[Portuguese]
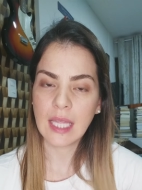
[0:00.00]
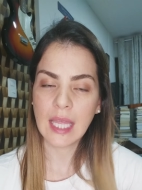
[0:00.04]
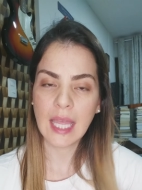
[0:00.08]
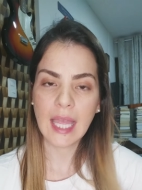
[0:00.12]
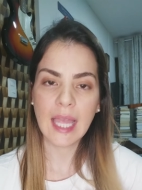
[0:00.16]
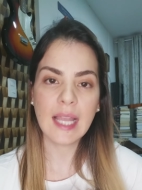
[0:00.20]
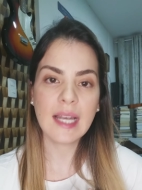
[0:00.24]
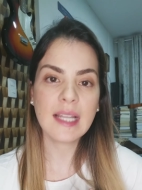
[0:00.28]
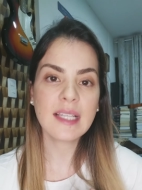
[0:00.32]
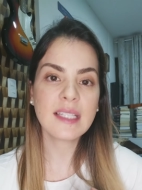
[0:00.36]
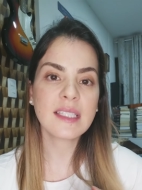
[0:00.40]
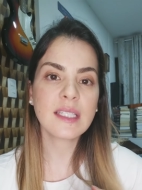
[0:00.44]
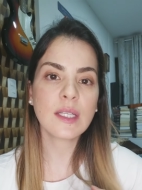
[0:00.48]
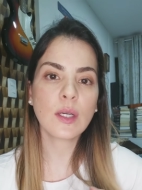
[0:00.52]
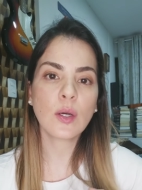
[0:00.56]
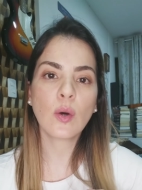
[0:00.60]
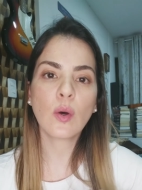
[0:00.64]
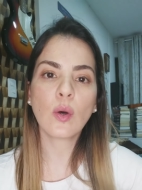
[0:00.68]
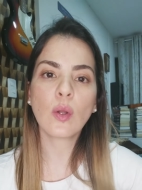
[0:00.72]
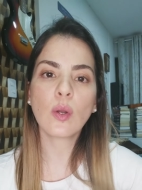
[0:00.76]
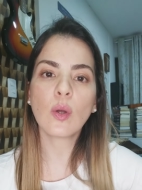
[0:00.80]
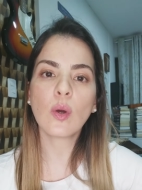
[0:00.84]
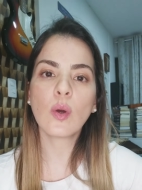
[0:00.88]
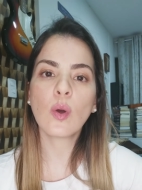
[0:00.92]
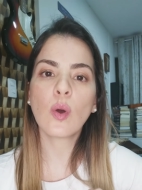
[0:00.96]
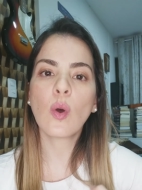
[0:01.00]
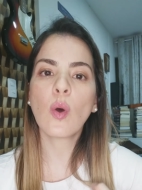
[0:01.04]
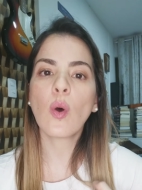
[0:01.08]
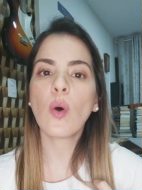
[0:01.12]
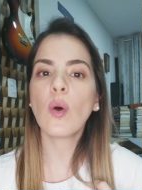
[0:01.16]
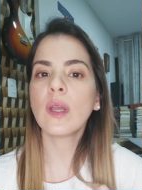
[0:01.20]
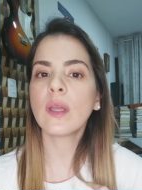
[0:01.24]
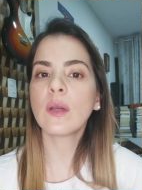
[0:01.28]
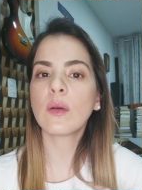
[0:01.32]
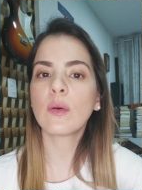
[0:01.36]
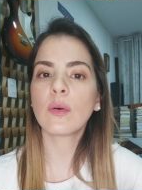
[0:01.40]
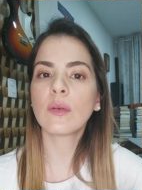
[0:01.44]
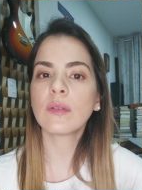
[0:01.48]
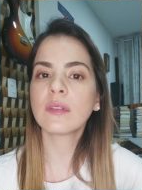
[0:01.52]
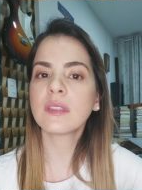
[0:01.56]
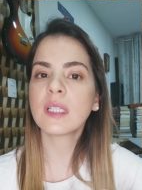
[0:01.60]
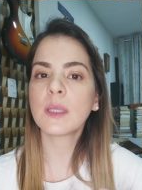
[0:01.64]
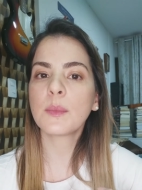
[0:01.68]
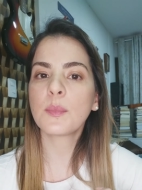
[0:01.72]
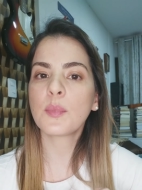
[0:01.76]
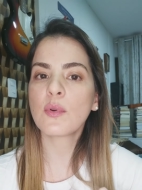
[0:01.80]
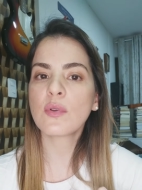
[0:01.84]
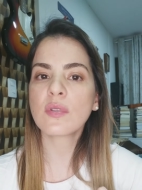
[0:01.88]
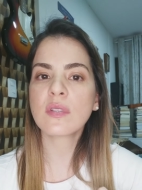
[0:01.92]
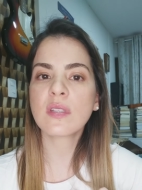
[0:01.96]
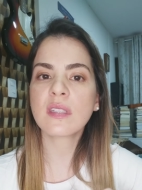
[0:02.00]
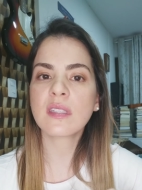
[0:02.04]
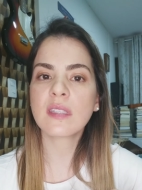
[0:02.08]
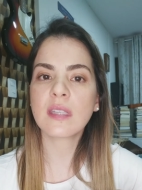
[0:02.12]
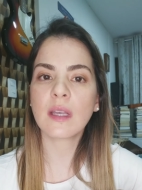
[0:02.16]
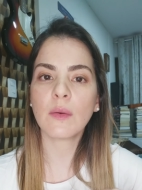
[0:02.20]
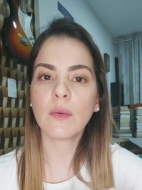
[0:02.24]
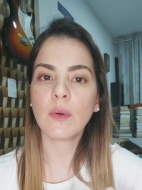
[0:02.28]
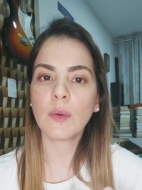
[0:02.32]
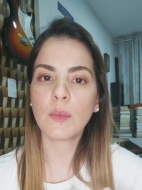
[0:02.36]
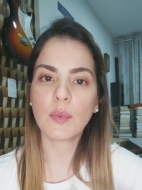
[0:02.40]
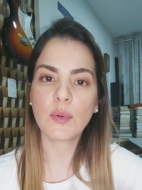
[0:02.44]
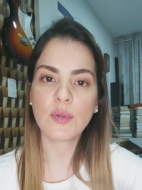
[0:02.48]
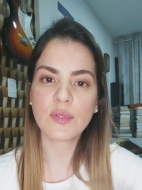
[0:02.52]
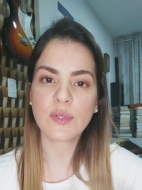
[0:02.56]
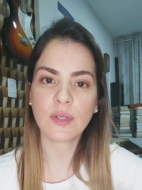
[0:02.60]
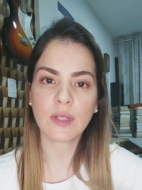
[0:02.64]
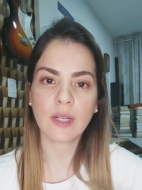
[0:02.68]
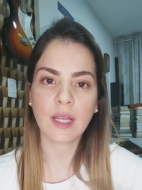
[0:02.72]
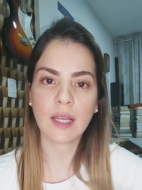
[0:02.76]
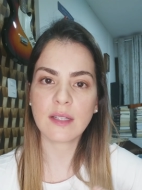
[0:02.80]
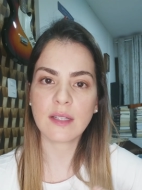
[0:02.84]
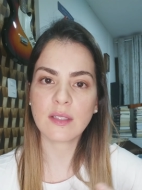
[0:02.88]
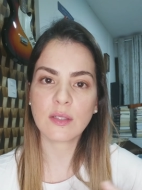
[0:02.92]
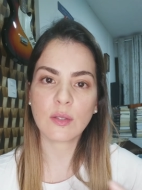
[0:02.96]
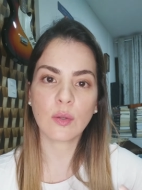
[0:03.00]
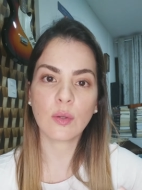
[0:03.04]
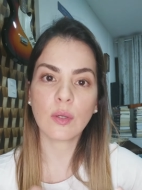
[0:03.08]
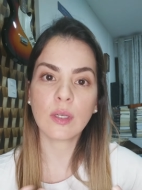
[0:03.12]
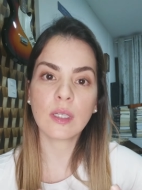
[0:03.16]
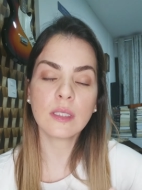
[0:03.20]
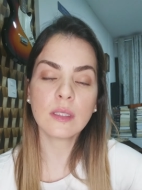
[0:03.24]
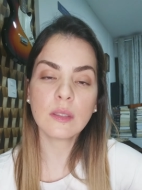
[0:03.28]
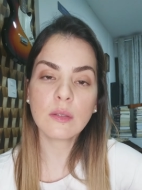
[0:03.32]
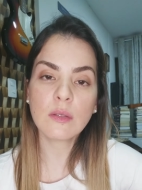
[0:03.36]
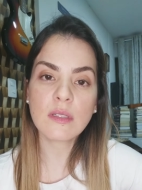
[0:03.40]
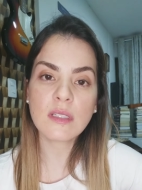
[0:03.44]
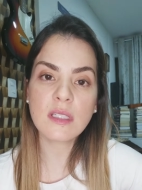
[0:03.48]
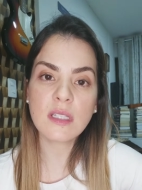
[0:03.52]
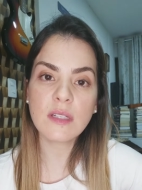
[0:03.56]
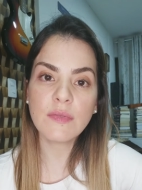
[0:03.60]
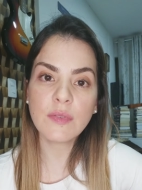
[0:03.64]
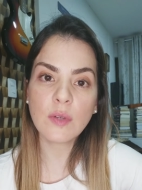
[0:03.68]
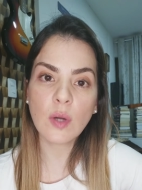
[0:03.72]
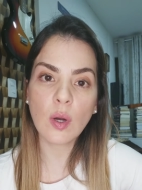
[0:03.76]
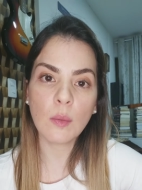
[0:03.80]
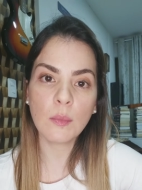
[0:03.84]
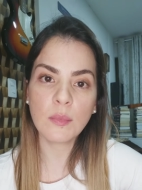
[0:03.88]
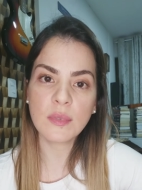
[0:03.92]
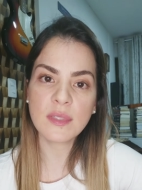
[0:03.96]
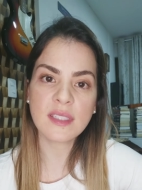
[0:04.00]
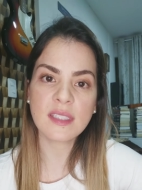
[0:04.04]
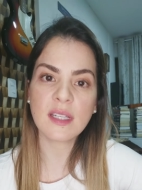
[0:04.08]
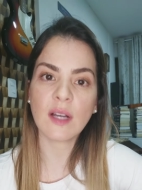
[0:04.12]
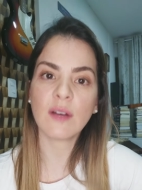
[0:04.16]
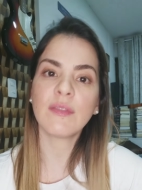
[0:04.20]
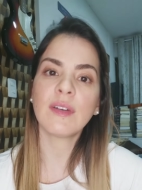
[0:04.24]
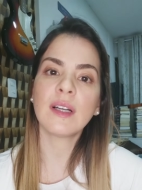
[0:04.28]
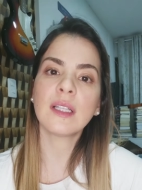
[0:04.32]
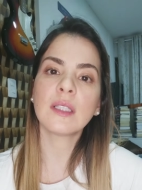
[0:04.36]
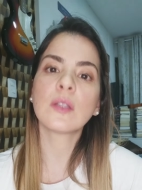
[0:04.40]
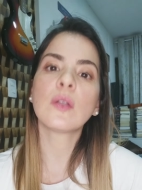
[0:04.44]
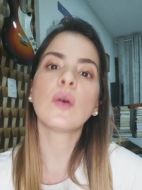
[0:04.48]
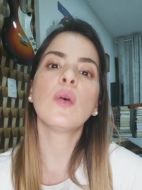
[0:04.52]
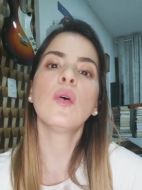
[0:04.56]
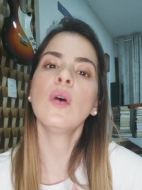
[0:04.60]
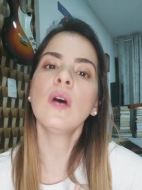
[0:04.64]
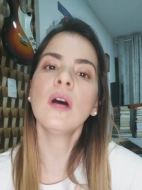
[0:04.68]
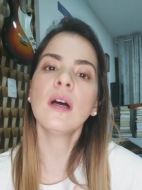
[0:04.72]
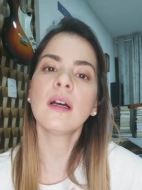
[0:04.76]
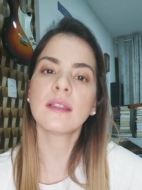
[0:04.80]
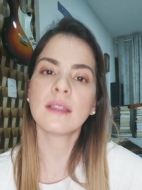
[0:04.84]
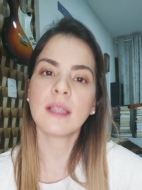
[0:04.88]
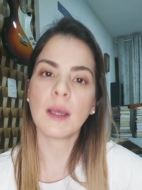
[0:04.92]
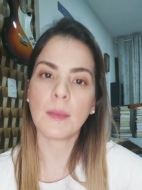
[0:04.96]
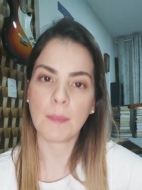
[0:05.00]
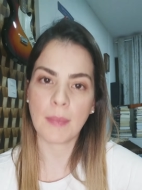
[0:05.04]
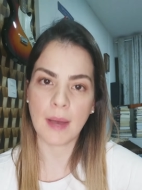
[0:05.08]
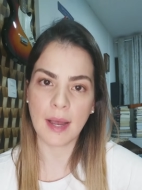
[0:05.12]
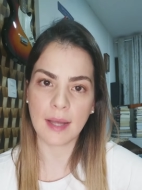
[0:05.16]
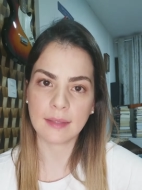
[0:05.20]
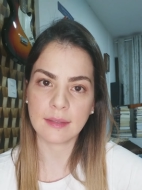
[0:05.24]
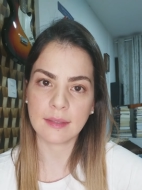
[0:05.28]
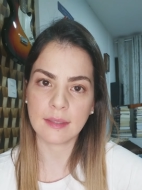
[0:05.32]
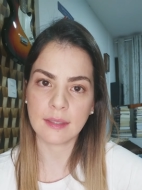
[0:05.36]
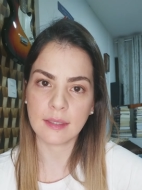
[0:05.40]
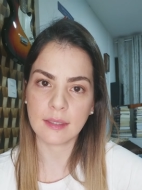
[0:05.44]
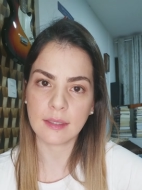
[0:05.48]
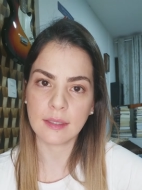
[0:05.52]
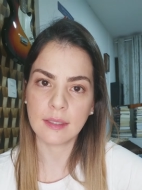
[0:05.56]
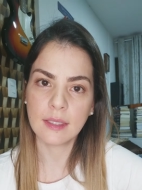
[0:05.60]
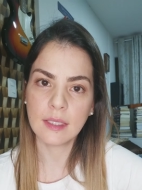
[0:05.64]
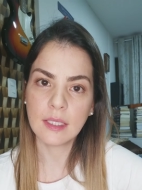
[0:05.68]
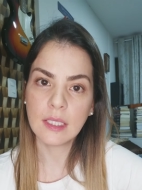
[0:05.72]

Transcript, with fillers: Ele se colocou em contraposição ao Bolsonaro, se colocando inclusive como salvador da pátria.